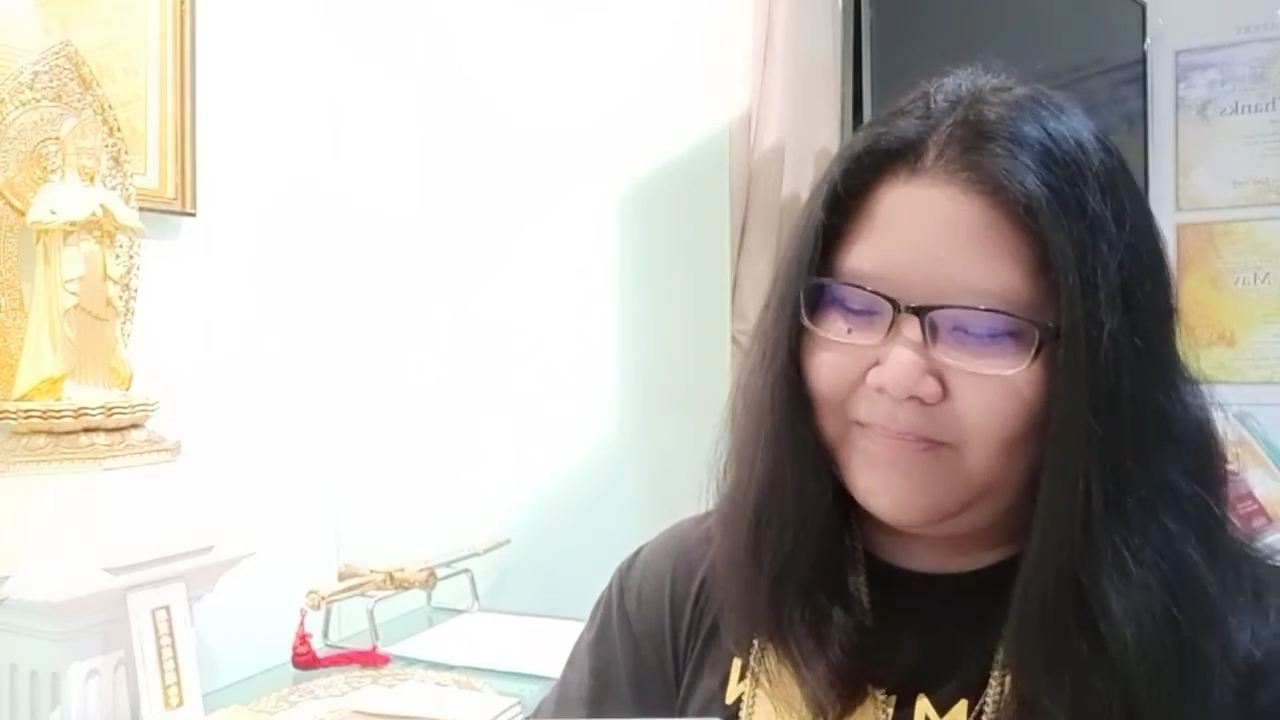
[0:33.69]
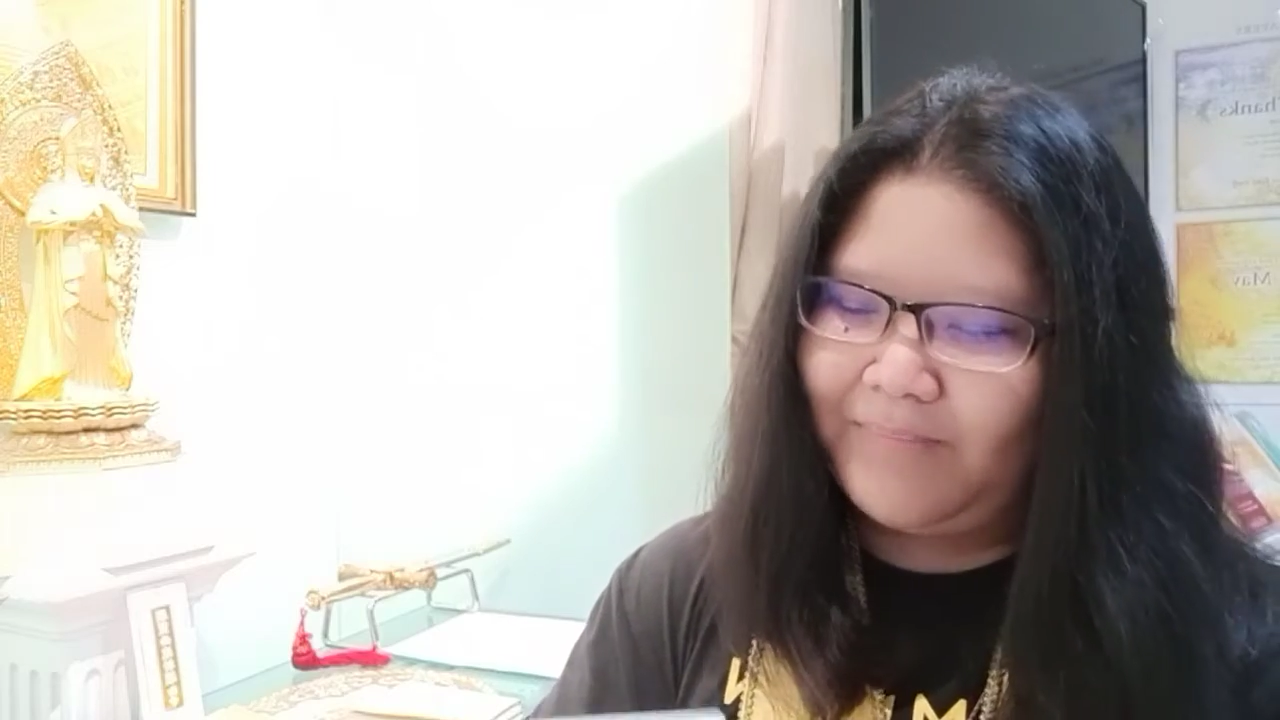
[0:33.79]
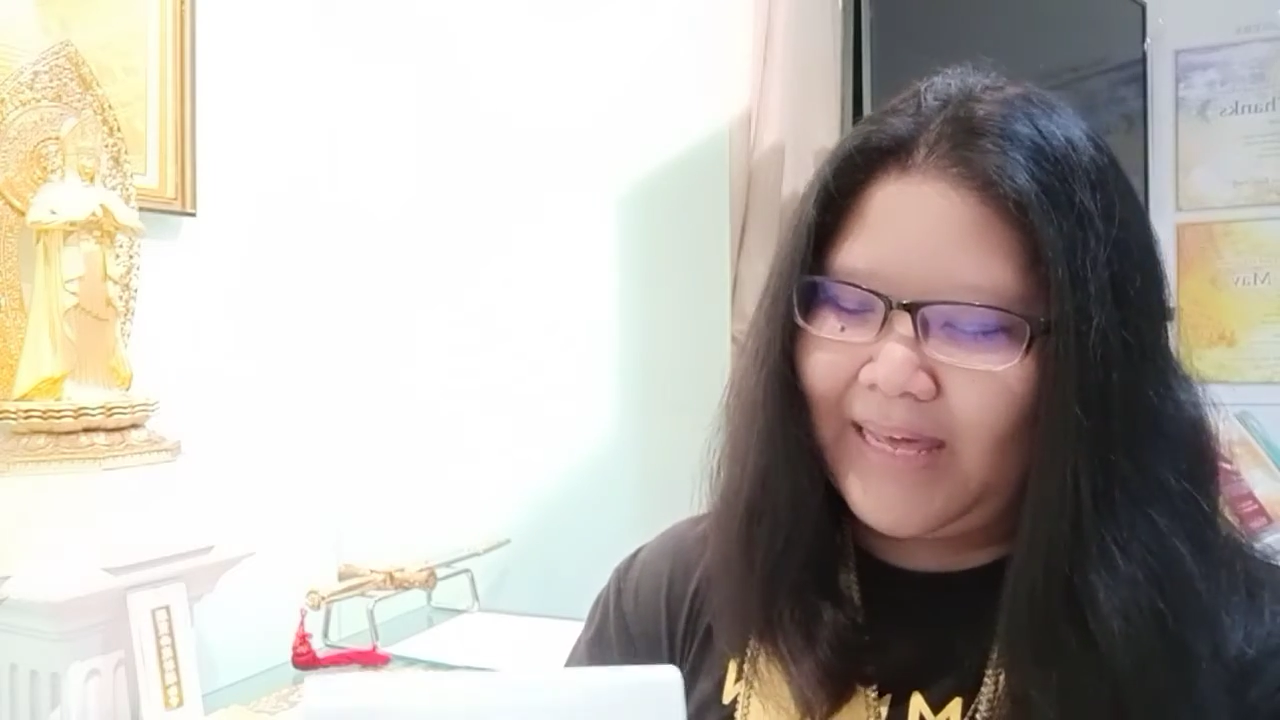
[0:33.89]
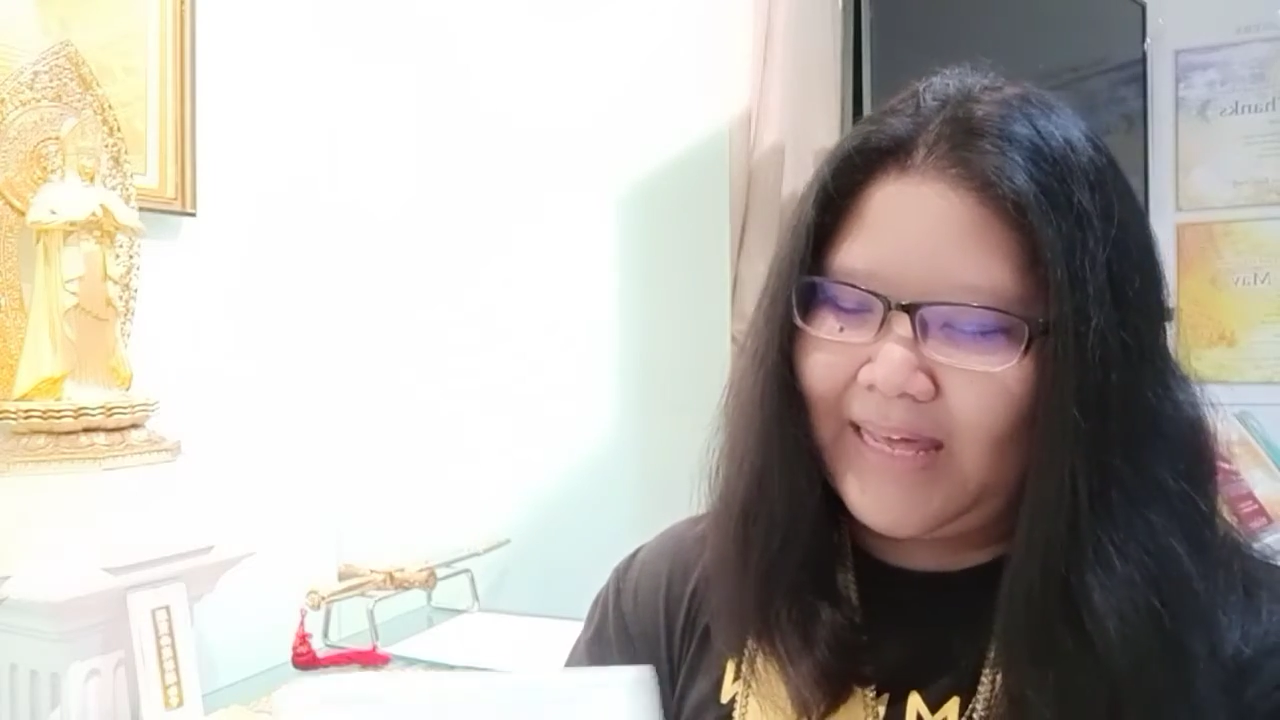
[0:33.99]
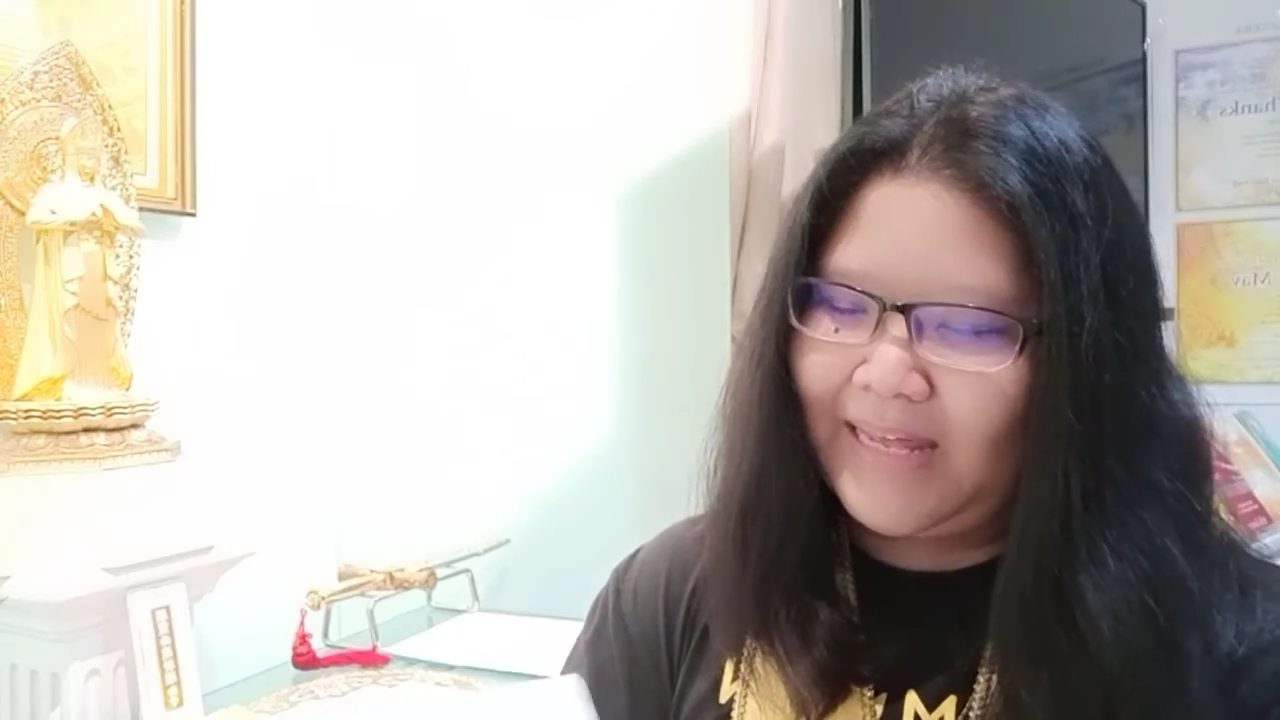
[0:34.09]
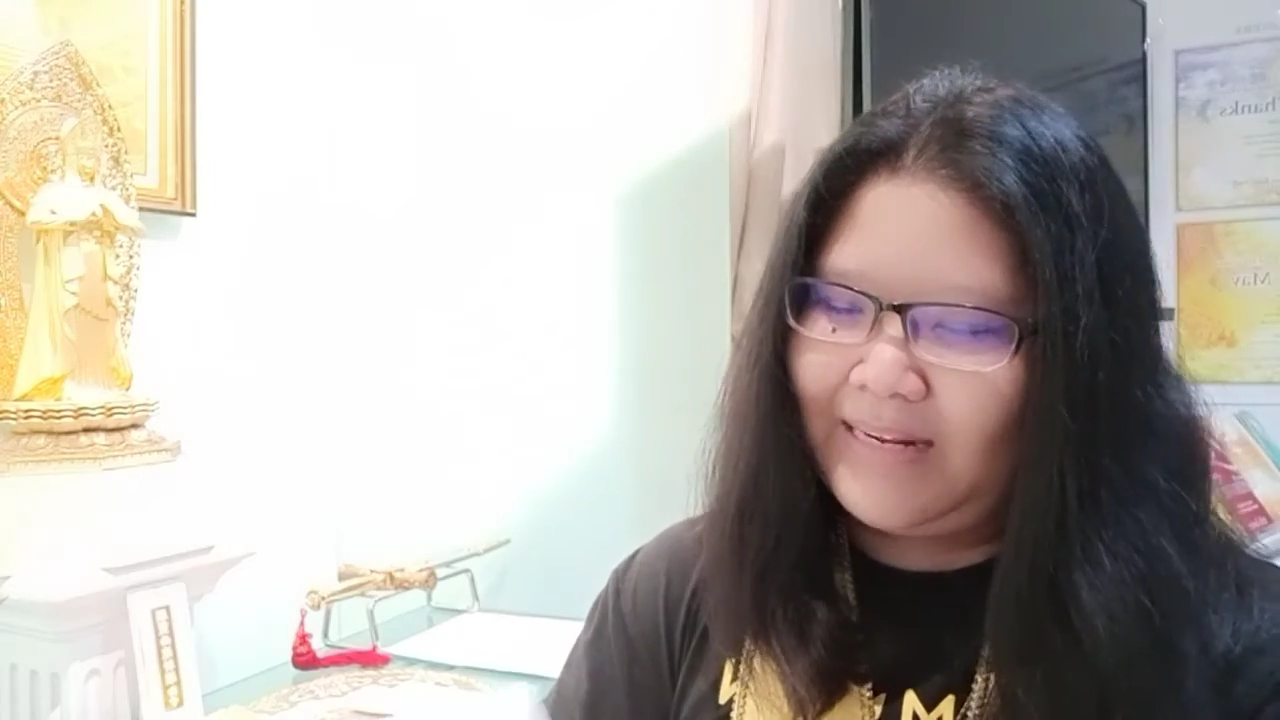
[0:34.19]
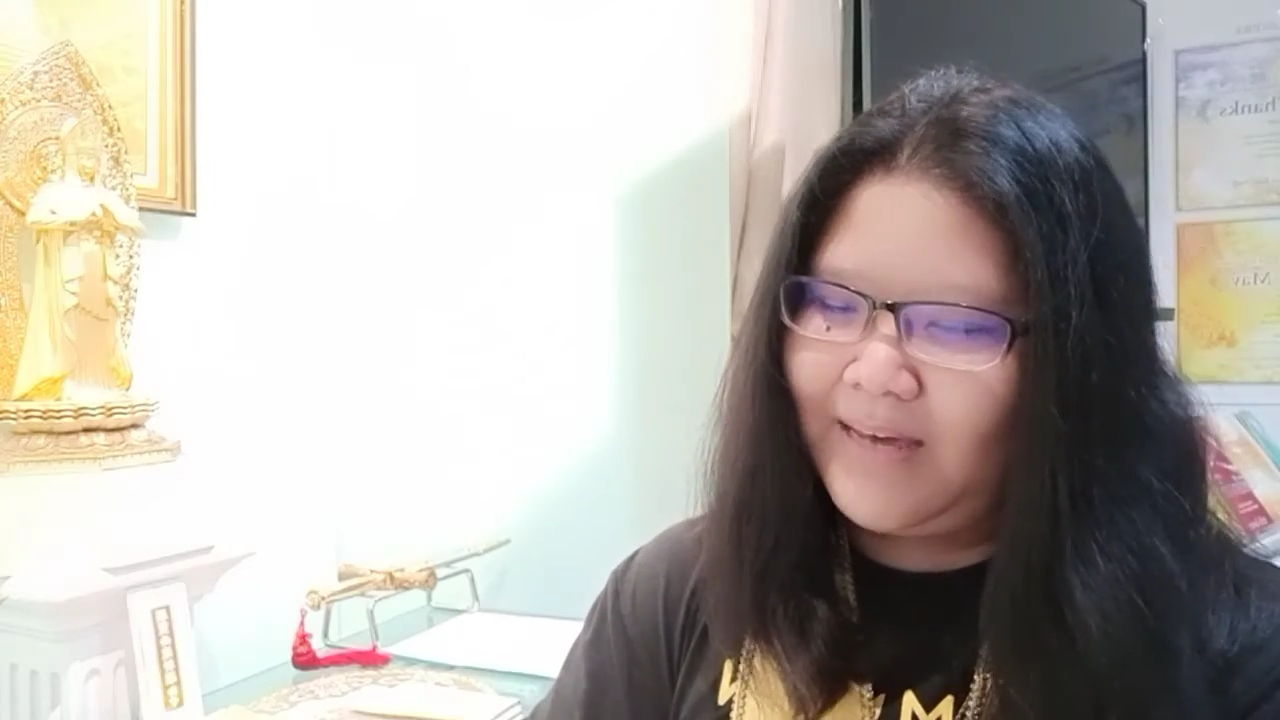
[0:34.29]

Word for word: ปลาเลื